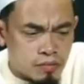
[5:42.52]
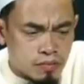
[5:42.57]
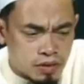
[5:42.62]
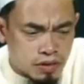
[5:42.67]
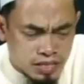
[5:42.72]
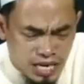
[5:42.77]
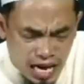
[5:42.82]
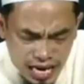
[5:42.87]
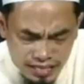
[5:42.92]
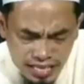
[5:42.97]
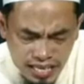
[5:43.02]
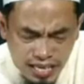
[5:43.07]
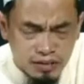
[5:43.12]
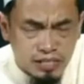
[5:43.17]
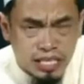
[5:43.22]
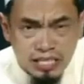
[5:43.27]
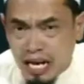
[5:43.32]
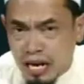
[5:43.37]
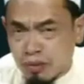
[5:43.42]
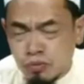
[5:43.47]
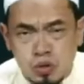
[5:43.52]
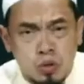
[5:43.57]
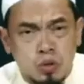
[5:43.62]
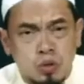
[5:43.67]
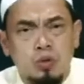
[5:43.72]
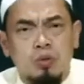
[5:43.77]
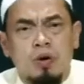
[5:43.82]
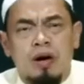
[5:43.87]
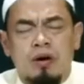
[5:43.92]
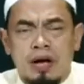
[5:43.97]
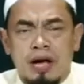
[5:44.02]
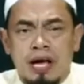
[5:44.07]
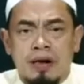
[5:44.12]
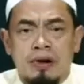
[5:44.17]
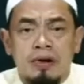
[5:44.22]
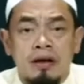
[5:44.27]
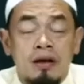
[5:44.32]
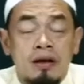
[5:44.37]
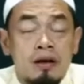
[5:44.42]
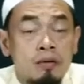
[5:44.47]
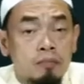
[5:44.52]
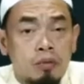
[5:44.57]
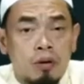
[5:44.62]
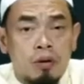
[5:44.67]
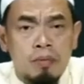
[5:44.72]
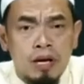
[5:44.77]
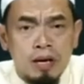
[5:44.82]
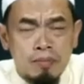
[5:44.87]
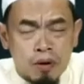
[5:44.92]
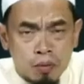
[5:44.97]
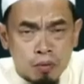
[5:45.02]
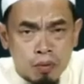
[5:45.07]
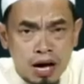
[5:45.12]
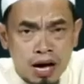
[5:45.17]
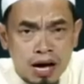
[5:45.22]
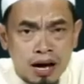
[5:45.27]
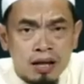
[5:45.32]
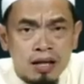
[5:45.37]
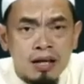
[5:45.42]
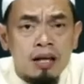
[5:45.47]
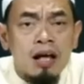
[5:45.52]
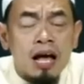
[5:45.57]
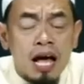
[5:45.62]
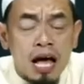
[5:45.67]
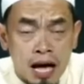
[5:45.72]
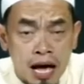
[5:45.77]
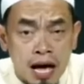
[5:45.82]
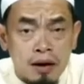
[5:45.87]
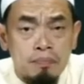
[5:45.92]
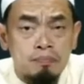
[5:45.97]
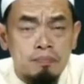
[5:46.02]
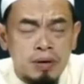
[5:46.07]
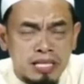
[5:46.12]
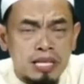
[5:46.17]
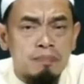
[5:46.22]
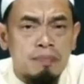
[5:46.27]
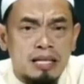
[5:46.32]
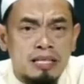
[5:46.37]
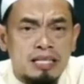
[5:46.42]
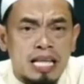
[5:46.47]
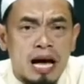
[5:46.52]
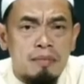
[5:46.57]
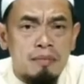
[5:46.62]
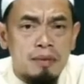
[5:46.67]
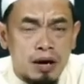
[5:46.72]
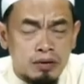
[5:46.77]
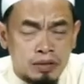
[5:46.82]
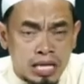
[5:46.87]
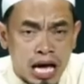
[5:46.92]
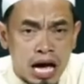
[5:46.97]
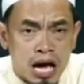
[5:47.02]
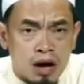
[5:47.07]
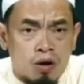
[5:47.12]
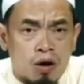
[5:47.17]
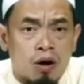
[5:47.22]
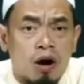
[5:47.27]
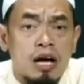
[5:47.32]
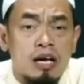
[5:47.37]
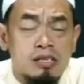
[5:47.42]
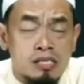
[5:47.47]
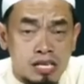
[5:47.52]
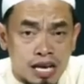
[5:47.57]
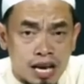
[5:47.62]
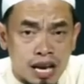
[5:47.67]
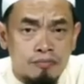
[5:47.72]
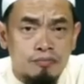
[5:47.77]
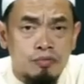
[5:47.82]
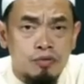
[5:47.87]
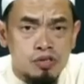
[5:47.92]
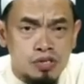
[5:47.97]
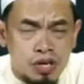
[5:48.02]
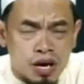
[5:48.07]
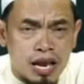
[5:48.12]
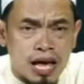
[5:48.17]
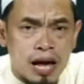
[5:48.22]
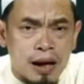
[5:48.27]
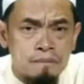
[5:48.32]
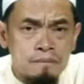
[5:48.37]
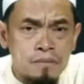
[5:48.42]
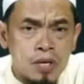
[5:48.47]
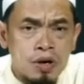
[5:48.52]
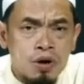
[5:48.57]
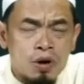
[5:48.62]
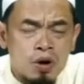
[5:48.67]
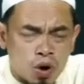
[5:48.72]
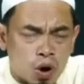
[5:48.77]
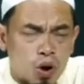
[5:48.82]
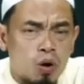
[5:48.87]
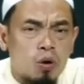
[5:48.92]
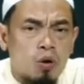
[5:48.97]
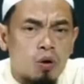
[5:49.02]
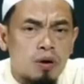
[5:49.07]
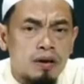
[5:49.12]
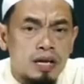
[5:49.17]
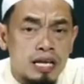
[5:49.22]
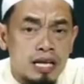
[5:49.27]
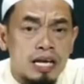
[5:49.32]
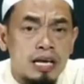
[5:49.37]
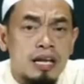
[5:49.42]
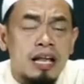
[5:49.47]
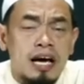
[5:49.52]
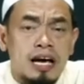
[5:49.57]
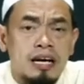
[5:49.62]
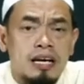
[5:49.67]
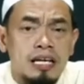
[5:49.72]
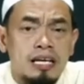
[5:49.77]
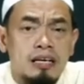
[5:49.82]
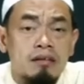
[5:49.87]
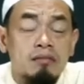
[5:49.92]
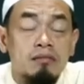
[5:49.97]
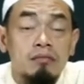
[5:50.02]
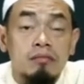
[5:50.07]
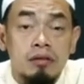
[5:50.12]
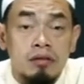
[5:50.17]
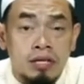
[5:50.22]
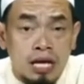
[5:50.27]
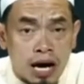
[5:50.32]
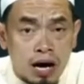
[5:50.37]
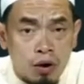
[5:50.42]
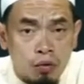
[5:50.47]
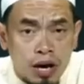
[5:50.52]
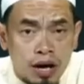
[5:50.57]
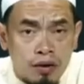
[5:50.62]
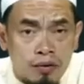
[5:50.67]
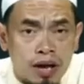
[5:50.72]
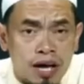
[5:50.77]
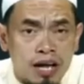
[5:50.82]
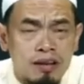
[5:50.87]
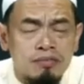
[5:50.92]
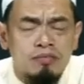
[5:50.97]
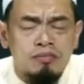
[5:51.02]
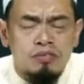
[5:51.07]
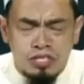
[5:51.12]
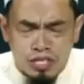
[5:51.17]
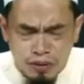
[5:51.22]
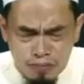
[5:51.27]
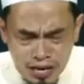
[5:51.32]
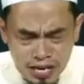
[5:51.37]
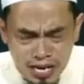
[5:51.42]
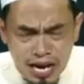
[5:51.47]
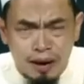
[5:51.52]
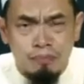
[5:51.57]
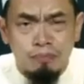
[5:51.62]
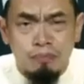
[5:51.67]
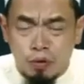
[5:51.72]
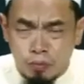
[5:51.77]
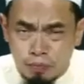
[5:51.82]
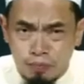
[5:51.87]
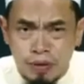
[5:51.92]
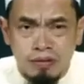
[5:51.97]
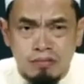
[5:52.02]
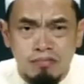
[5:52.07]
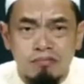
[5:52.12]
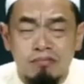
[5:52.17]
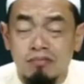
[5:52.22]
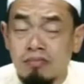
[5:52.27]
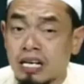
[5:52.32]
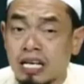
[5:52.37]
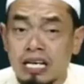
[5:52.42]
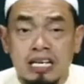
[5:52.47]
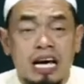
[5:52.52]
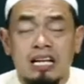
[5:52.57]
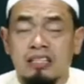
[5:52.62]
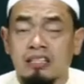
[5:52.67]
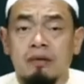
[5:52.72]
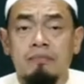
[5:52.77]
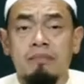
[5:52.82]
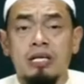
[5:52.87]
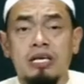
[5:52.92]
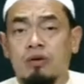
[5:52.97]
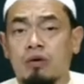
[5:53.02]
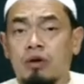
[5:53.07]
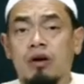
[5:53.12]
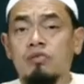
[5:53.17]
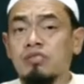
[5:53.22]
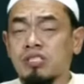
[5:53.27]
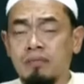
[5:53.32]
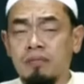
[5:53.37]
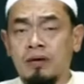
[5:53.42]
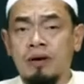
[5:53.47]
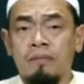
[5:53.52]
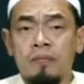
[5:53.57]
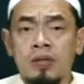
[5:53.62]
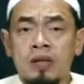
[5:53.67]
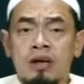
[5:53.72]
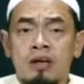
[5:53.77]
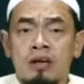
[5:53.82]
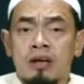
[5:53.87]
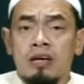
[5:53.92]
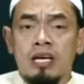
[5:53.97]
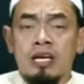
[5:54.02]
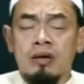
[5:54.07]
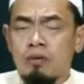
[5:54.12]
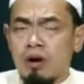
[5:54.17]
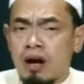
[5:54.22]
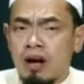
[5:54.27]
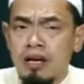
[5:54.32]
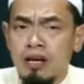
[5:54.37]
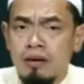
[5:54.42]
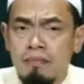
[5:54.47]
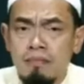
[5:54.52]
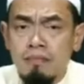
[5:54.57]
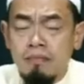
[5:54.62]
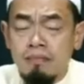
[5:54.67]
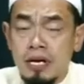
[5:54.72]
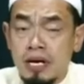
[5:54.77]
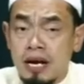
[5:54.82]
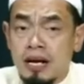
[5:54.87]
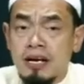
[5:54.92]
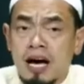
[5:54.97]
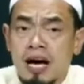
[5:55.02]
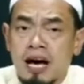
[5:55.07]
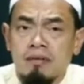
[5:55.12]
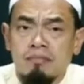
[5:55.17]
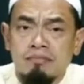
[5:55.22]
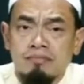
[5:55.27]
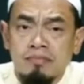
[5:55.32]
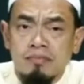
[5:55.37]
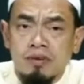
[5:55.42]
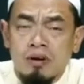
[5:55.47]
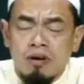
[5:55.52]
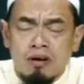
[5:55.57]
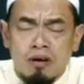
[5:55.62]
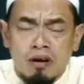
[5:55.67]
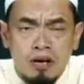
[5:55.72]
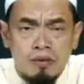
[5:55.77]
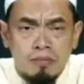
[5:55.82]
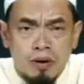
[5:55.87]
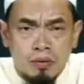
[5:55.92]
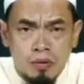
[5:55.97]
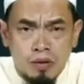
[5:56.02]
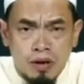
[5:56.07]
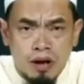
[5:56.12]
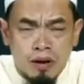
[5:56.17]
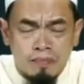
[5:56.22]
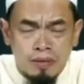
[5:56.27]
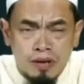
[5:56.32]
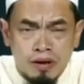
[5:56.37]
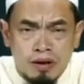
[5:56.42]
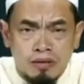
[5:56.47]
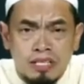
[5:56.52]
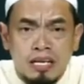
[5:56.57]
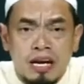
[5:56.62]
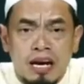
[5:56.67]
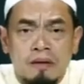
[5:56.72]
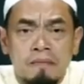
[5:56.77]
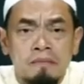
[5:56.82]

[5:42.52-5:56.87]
การที่เราจะทำส่วนตัวเราเองผมเลยบอกว่าหากปฏิบัติตามแนวทางของอัสลาฟุซอละห์ของคนดีๆในอดีตเขาเหล่านั้นจะพยายามปกปิดในการทำดีของเขาเสมออิบราฮิมบินอัดฮัมรอยมาอุลลอฮ์พี่น้องที่รัก